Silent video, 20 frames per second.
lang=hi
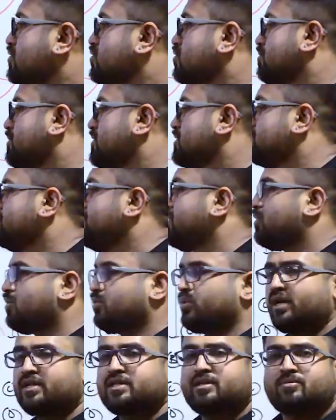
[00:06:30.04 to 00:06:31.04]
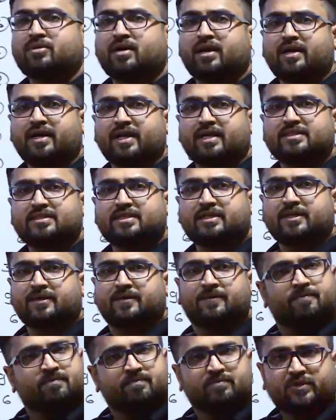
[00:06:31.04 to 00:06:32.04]
सो मस्ट बी ट्रू का एकदम करेक्ट आंसर है
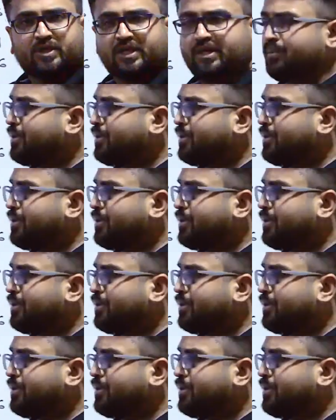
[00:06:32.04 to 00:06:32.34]
ठीक है